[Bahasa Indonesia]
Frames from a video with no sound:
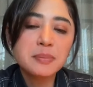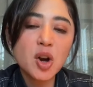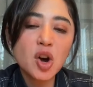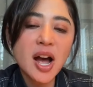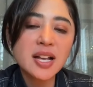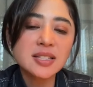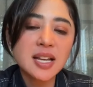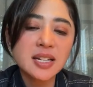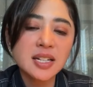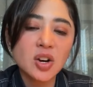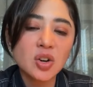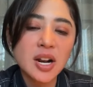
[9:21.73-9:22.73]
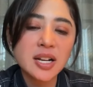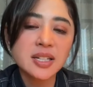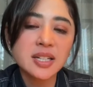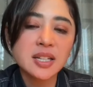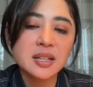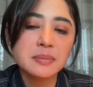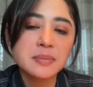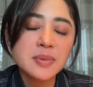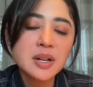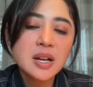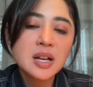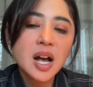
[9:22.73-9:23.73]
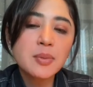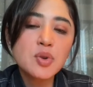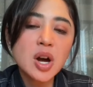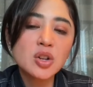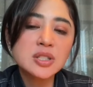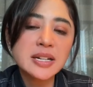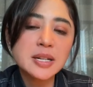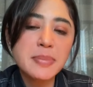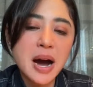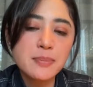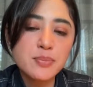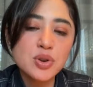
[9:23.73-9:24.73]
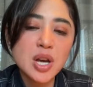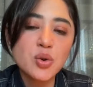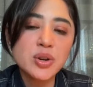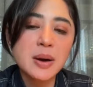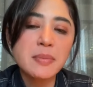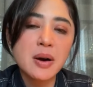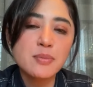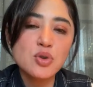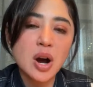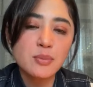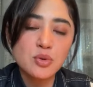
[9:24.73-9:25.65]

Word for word: Blok aja nih orang ini. Kamu kalau jadi babu ya udah babu,